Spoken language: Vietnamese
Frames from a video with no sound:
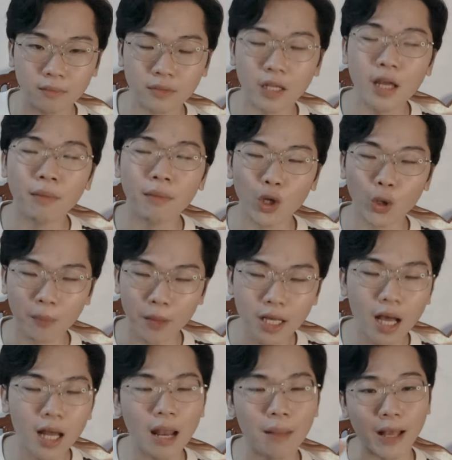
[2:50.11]
Thì mình được biết
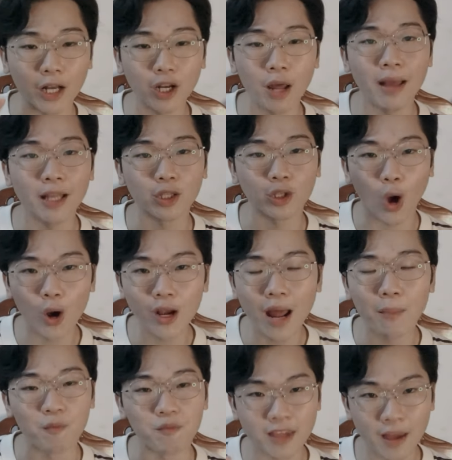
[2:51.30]
là bạn có thể mang tối đa
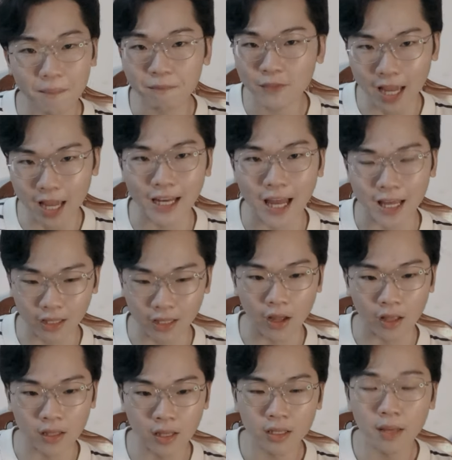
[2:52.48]
100.000 Đài
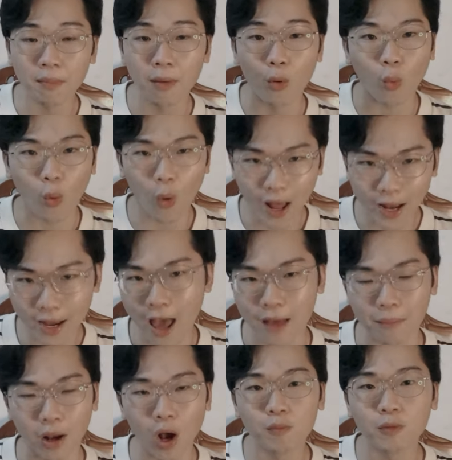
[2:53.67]
tệ khi mà qua Đài
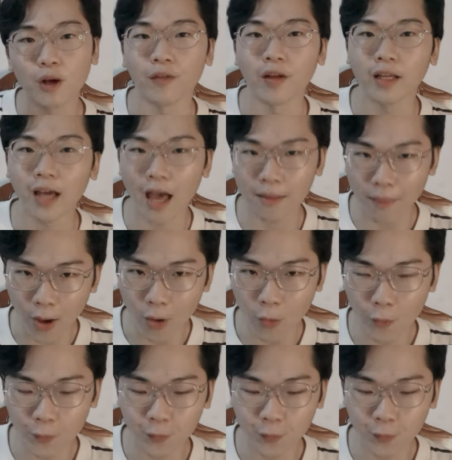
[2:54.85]
mà không cần phải khai báo.